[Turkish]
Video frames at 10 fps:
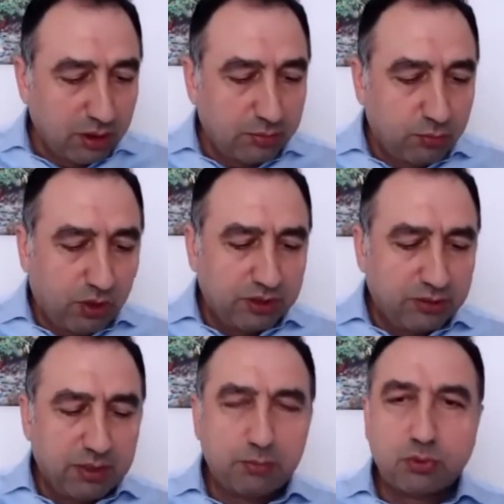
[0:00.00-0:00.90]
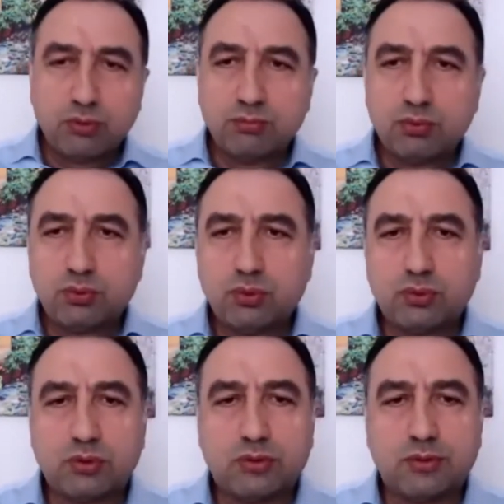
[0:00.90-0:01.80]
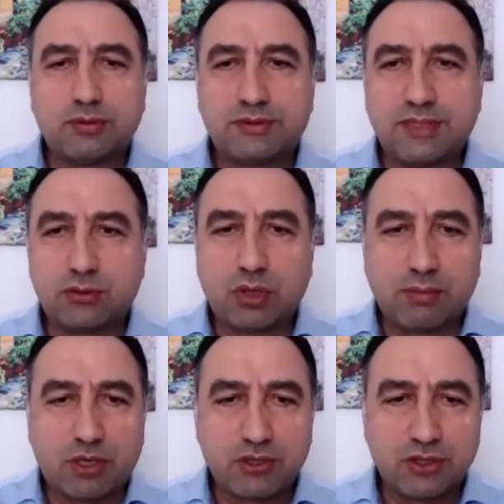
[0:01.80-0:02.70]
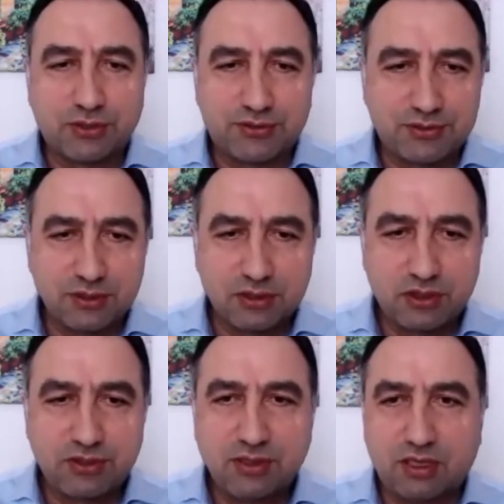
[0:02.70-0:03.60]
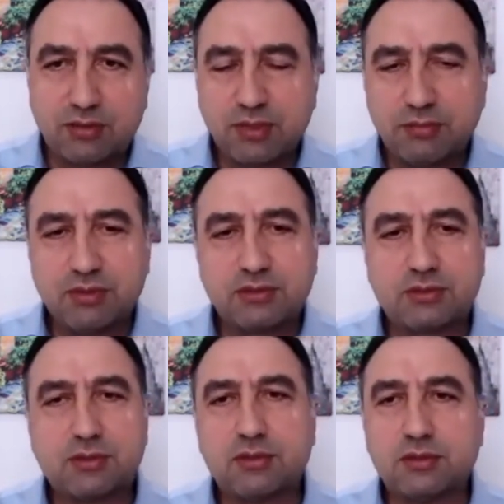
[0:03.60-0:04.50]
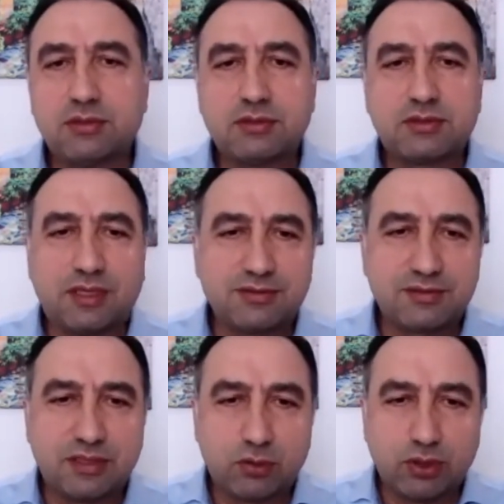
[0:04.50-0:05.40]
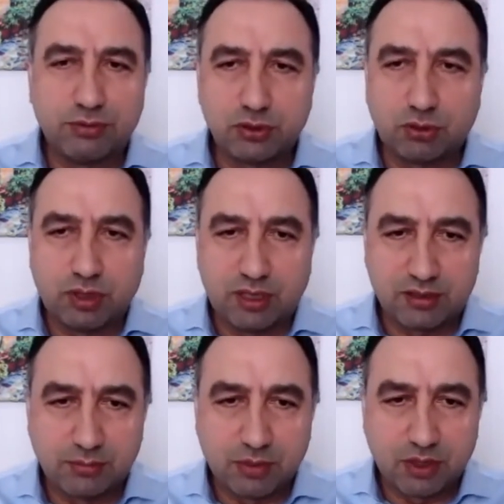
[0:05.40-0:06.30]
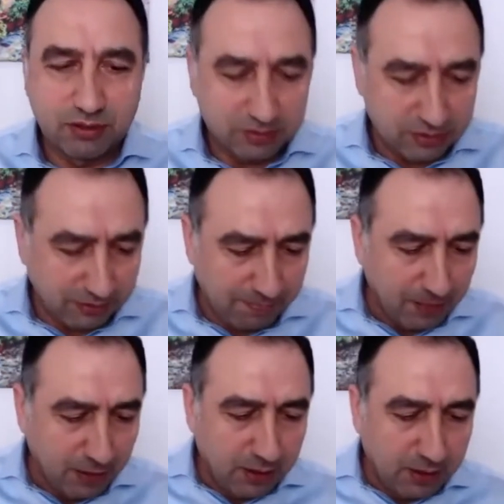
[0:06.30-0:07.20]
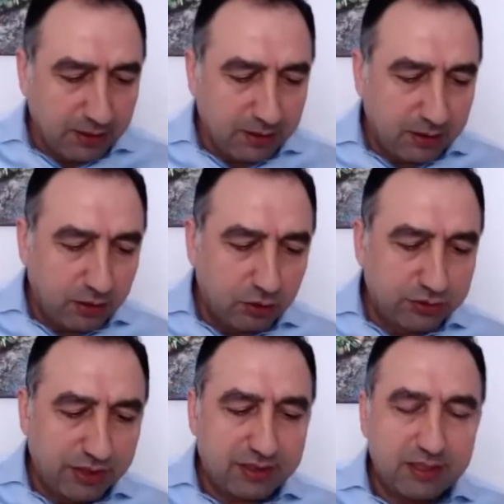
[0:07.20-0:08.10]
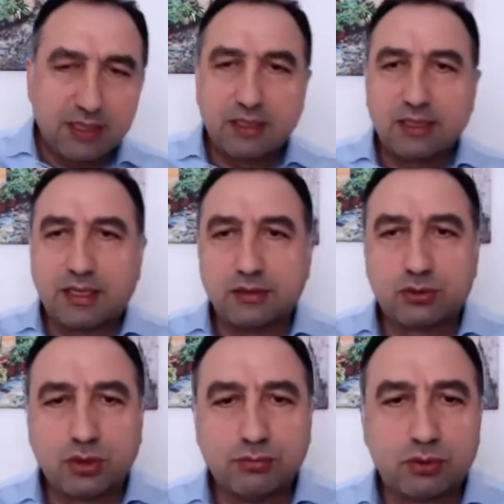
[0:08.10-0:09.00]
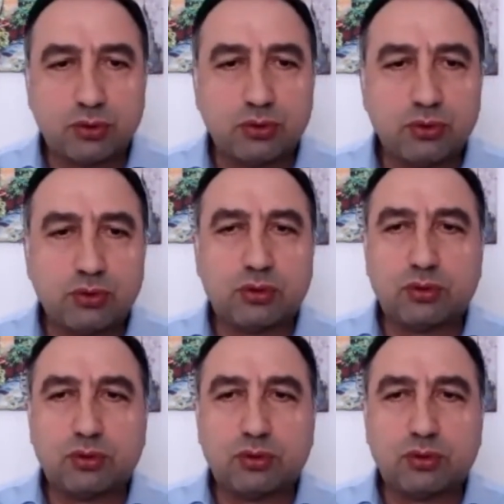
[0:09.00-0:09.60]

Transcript: E, bu anlamda bütün bu e, sektöre bakış açısı ciddi anlamda bir e, rant ekonomisi olarak da bakıldı. E, özellikle yani sömürü e,